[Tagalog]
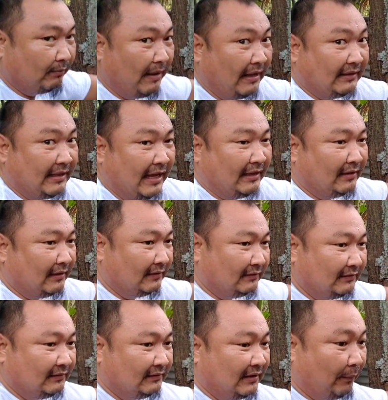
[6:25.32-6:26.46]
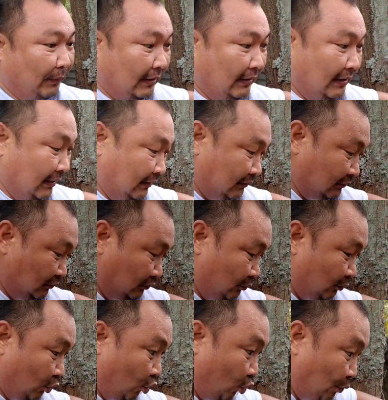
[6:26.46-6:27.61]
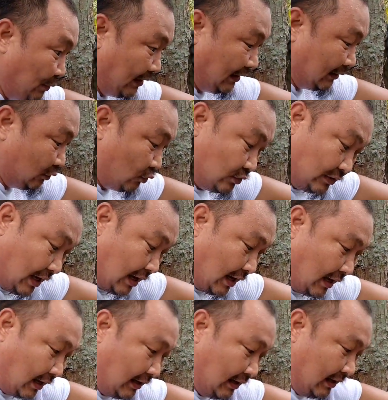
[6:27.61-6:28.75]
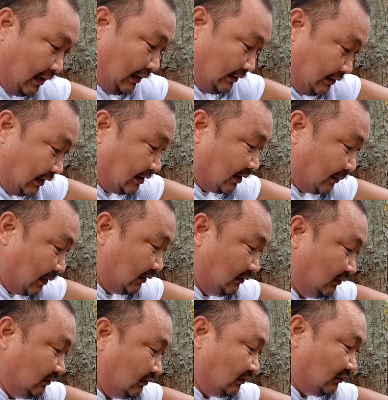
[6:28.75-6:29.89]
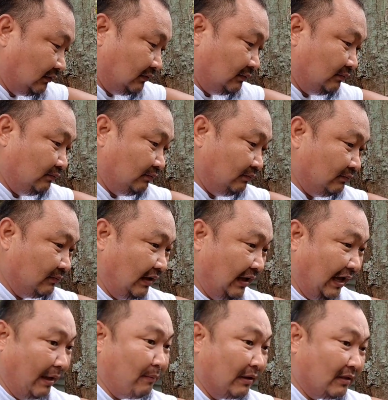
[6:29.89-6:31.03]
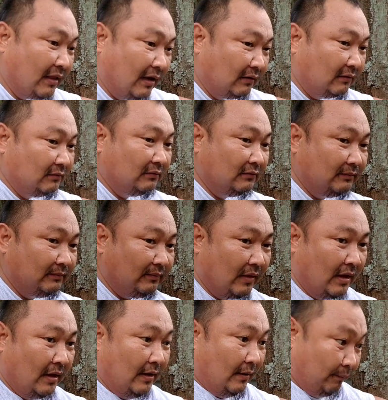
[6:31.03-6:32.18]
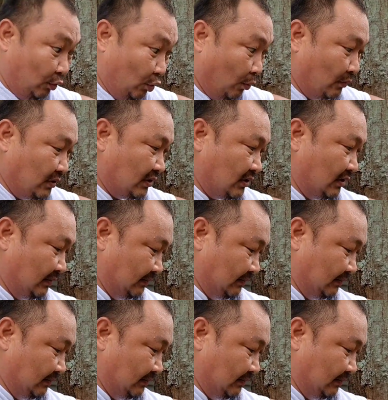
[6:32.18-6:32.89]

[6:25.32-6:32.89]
at methane na pwedeng uminit dun sa diyan siya mag mm, emit ng fumes.